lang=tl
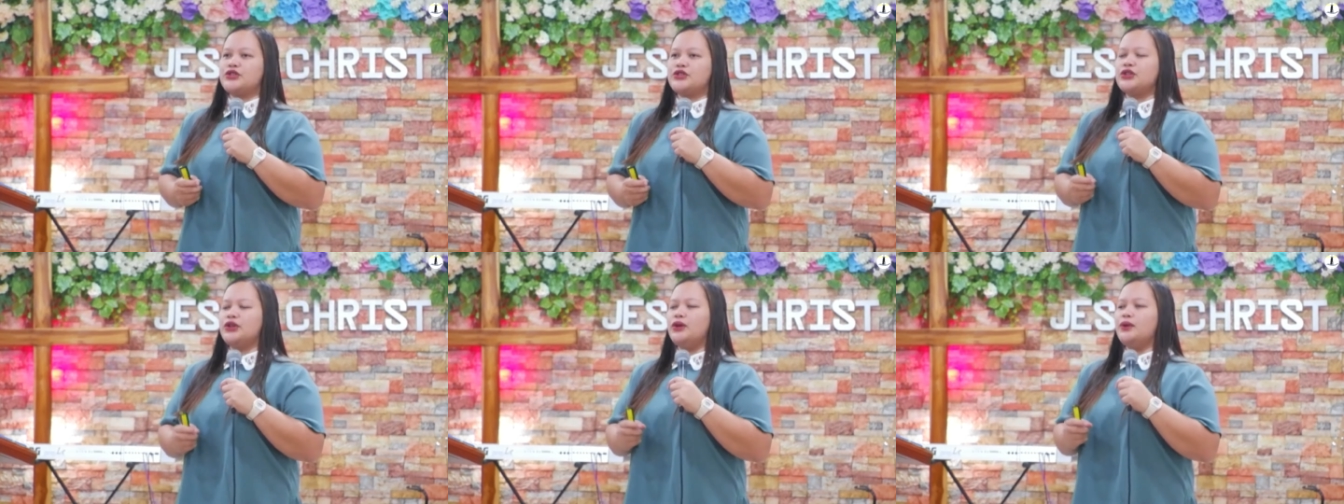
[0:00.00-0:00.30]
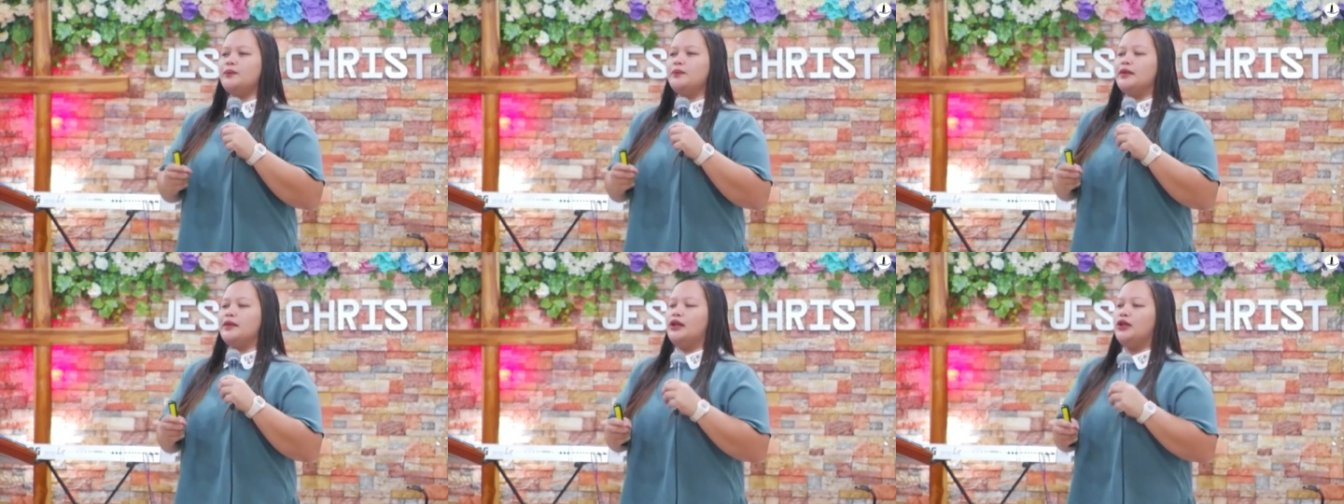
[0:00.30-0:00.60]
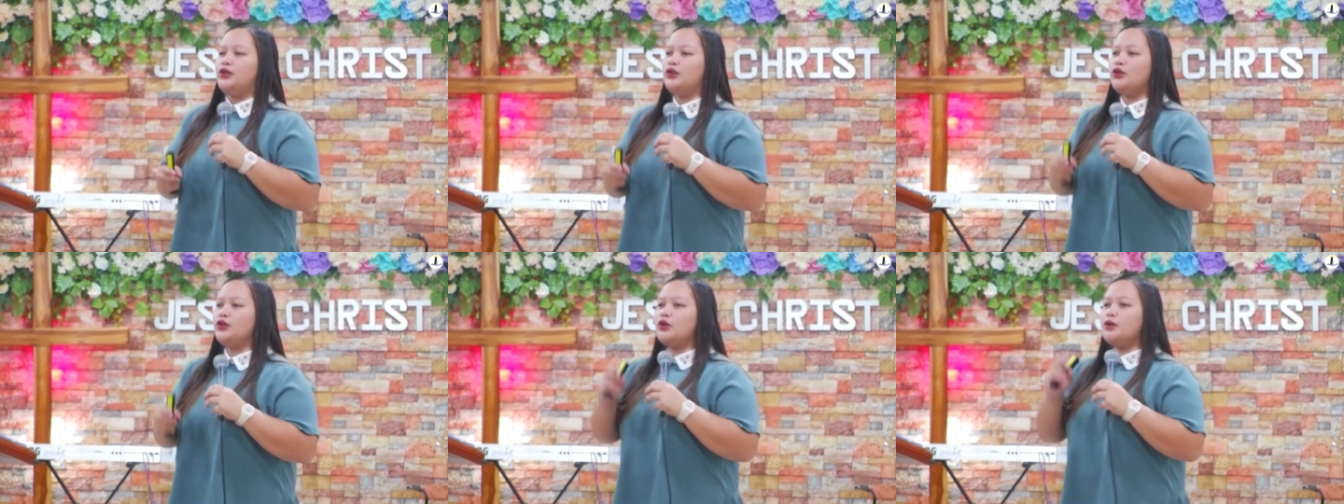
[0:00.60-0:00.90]
So,
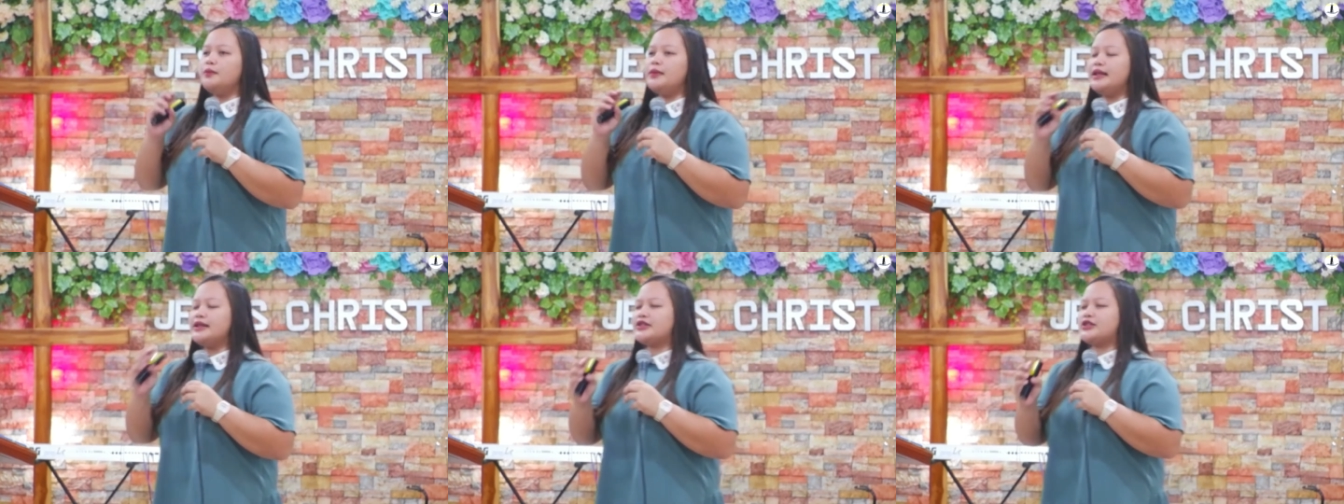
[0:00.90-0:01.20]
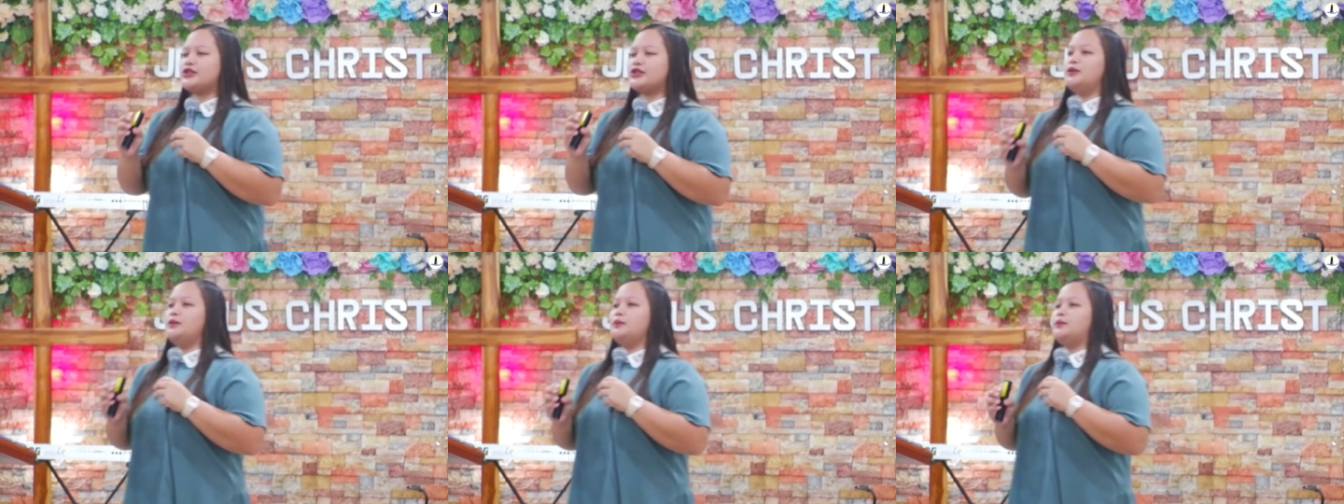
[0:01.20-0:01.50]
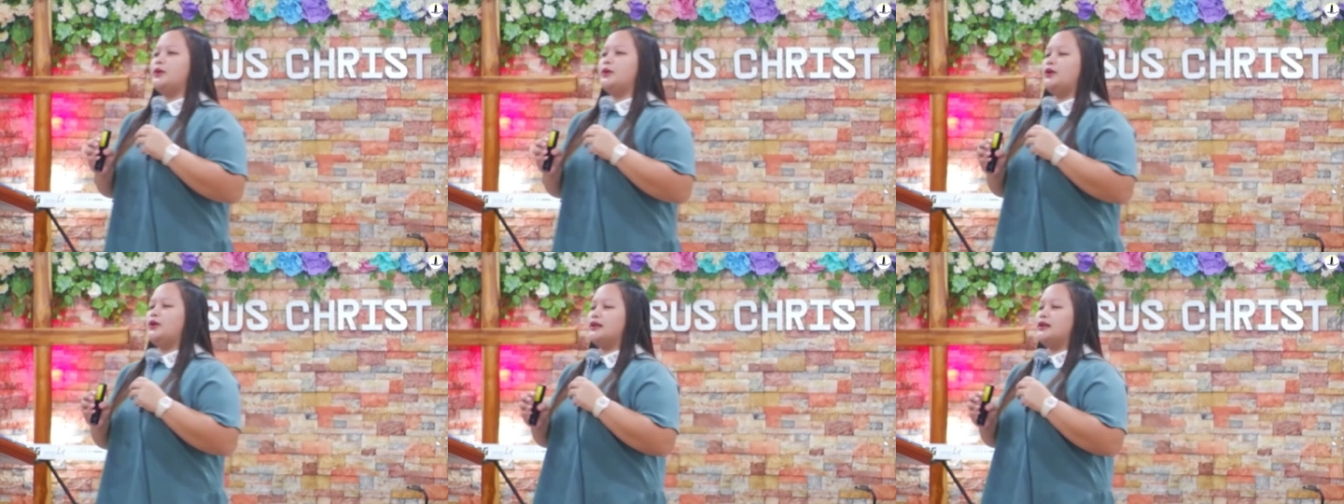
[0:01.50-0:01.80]
yung omission
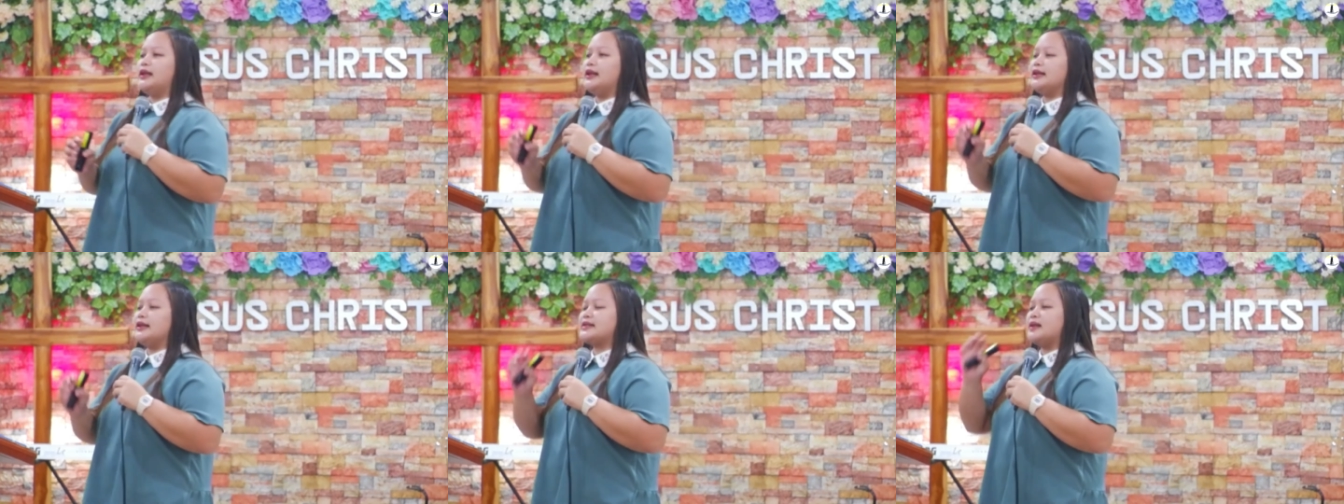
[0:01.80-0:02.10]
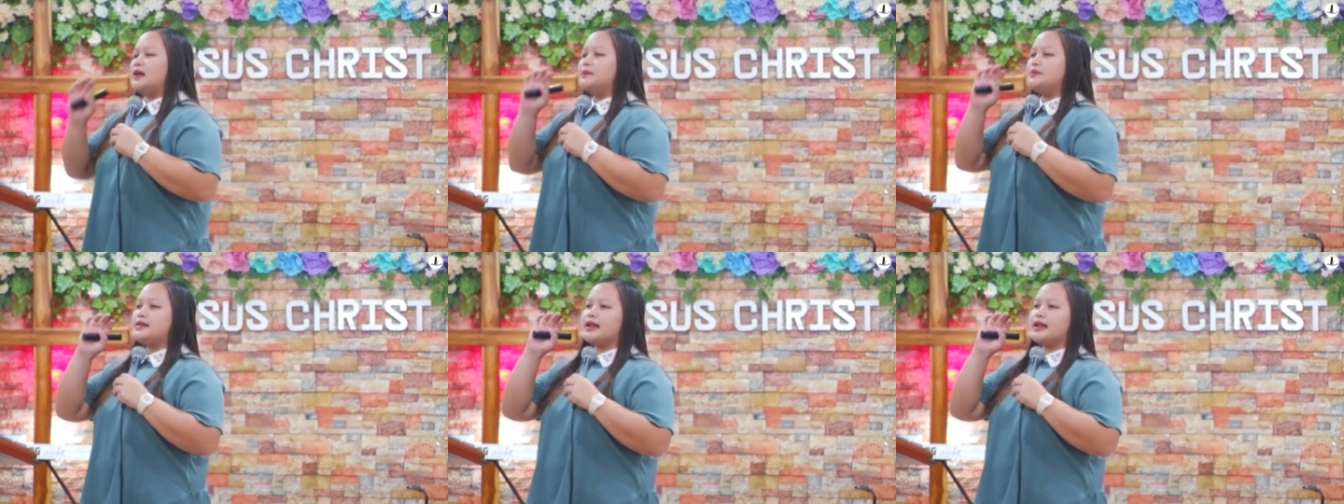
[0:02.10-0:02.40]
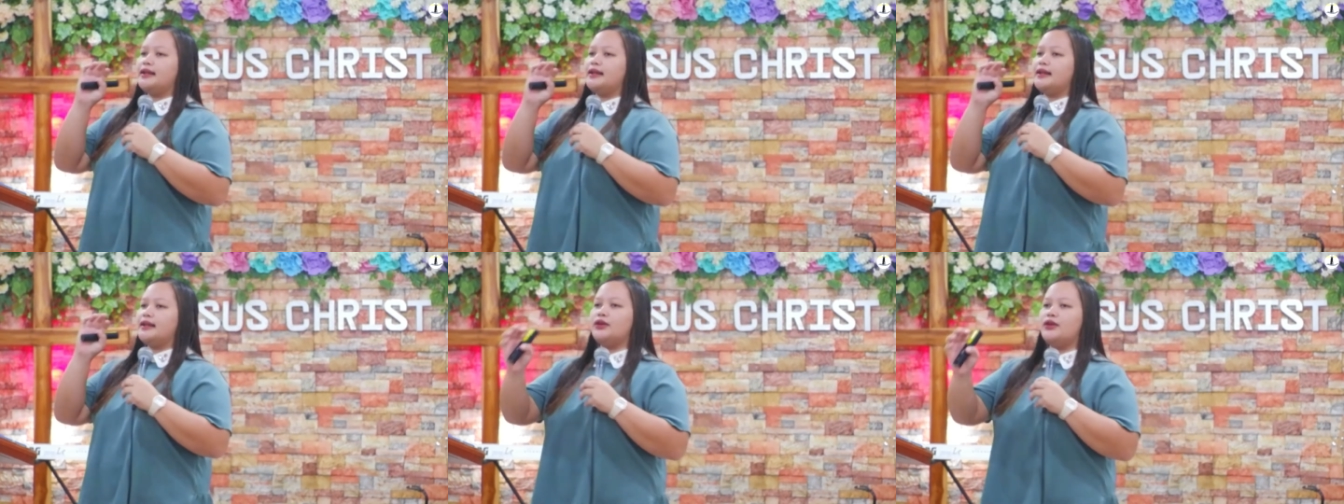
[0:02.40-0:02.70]
po ng
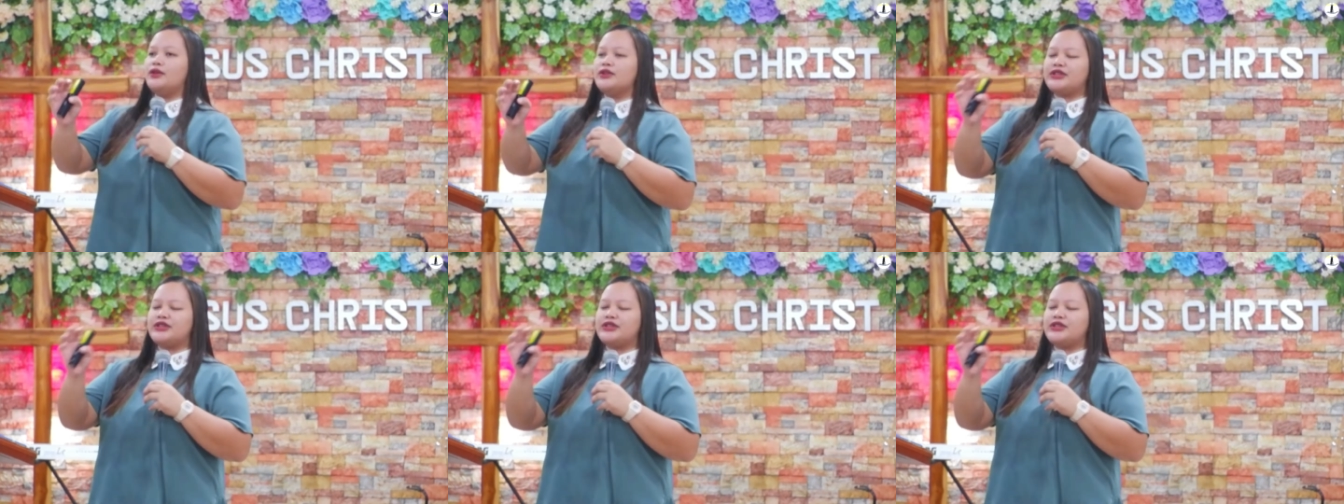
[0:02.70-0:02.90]
subject na ito